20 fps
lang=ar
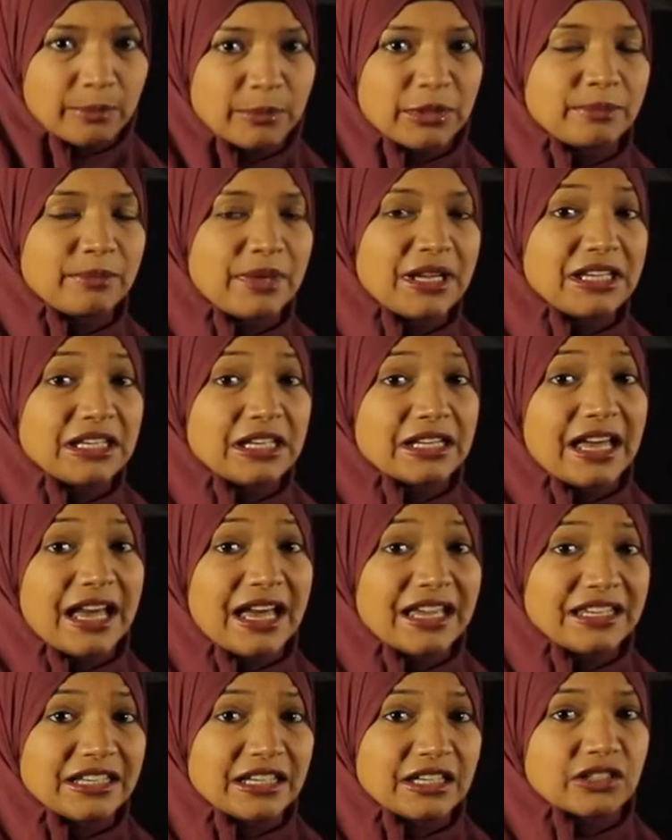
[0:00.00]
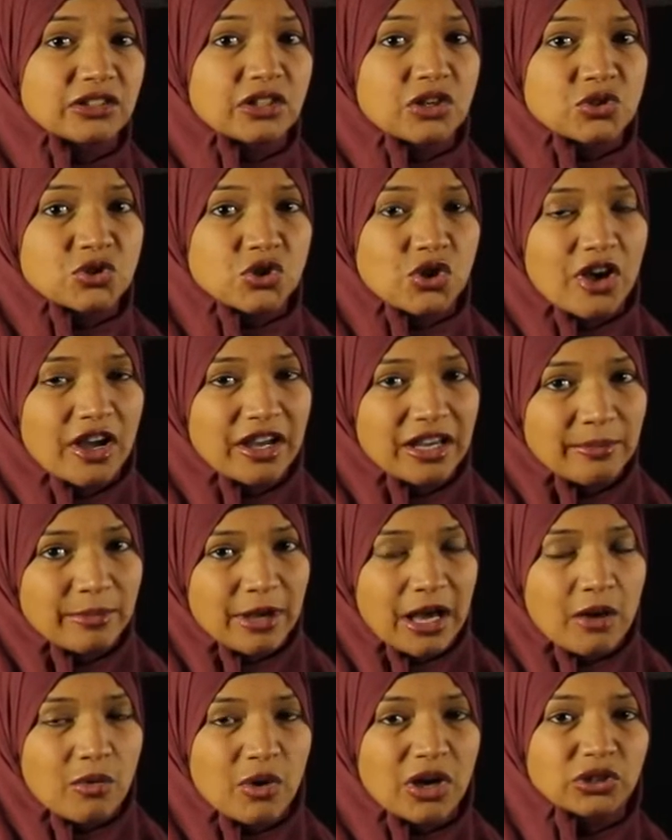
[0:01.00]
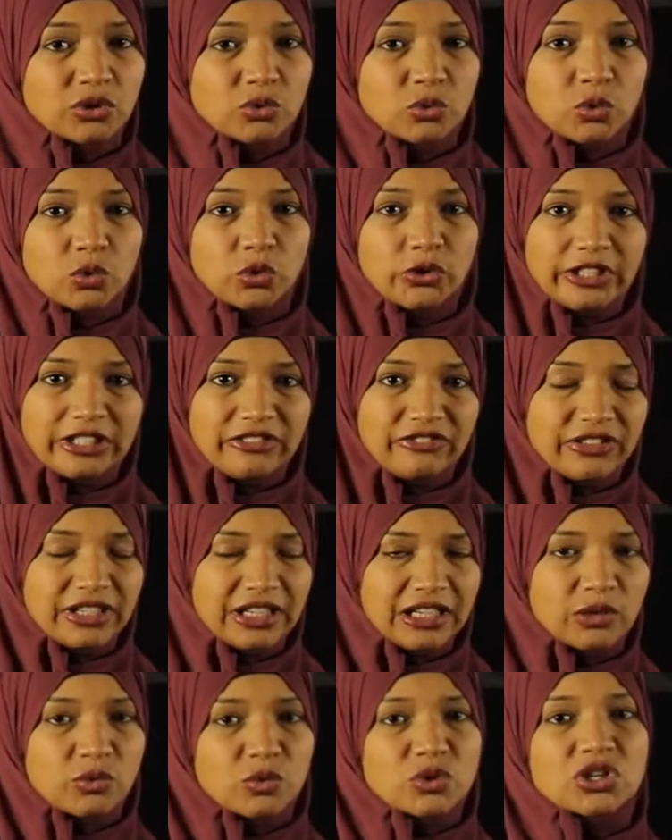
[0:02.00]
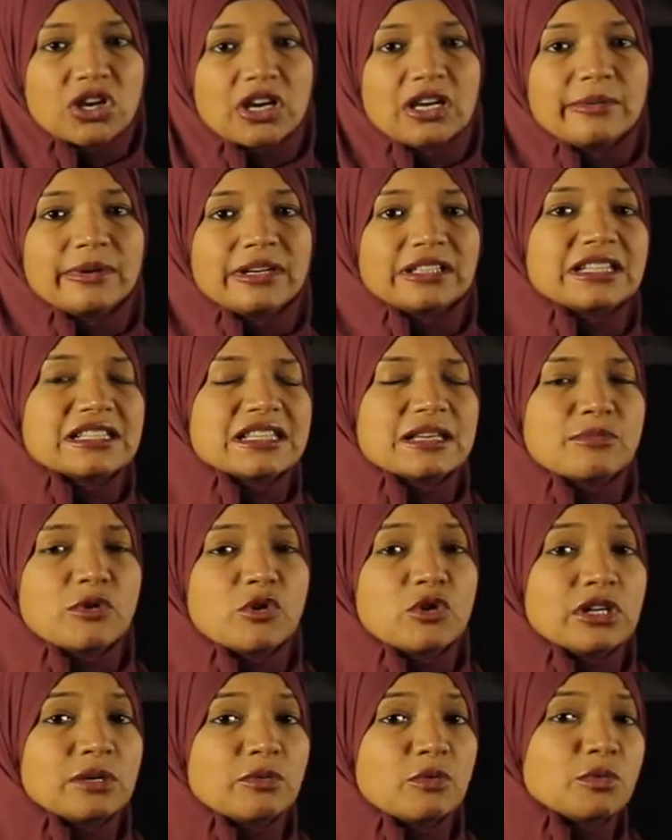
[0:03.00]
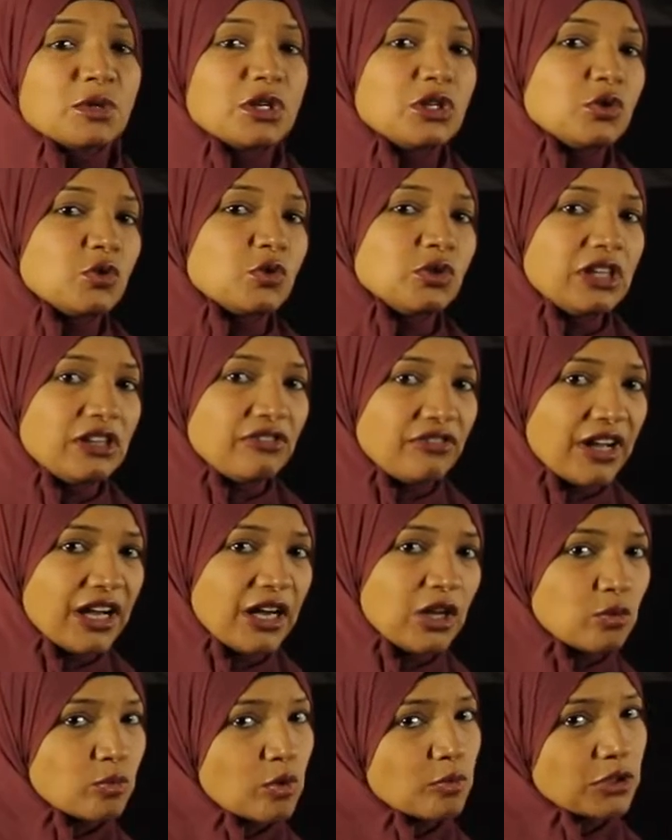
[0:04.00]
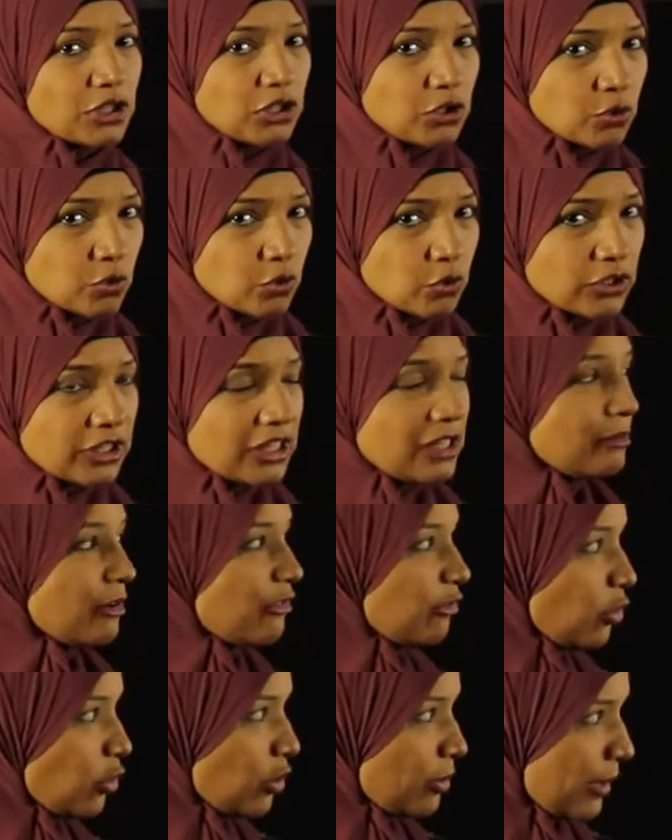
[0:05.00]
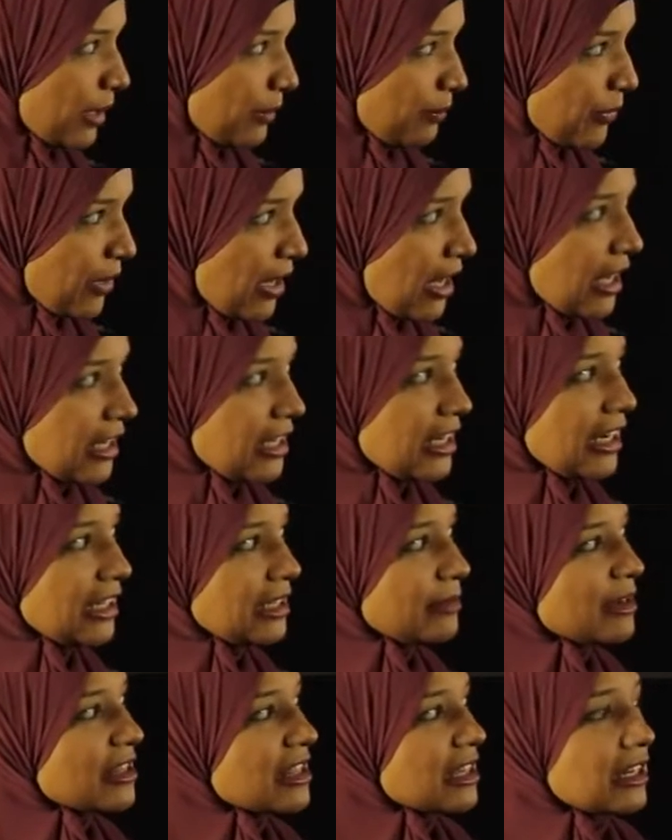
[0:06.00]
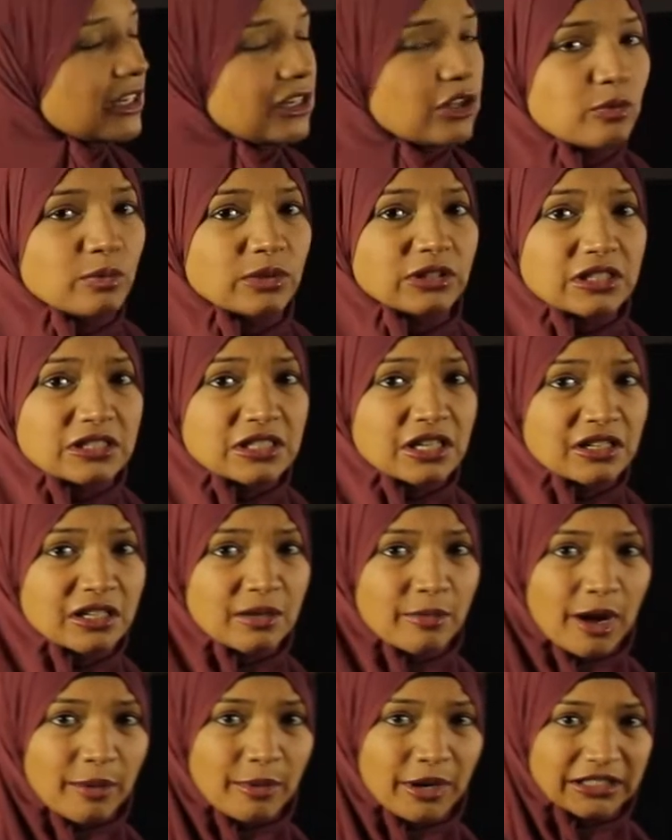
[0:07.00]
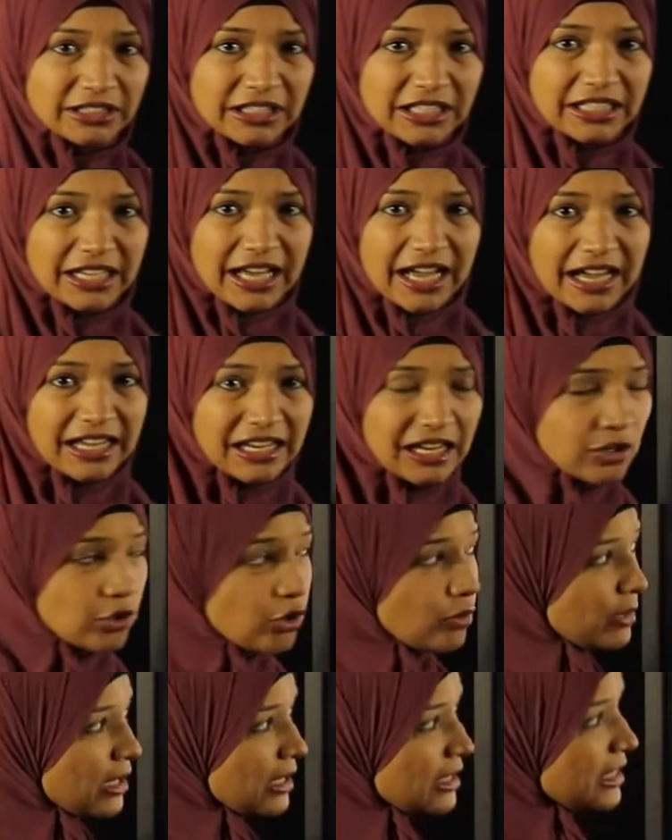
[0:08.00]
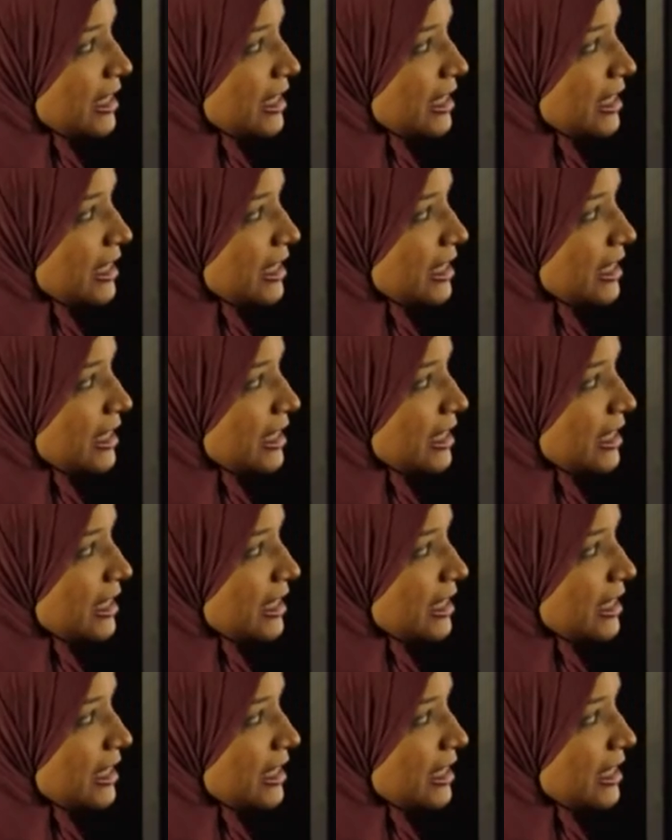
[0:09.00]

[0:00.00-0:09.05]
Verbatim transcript: بتبين هيئة صاحبها وقت وقوع الفعل وصاحبها ده زي ما قلنا ممكن يكون الفاعل وممكن يكون المفعول به يعني مثلا لو نظرنا مع بعض هنا على الجملة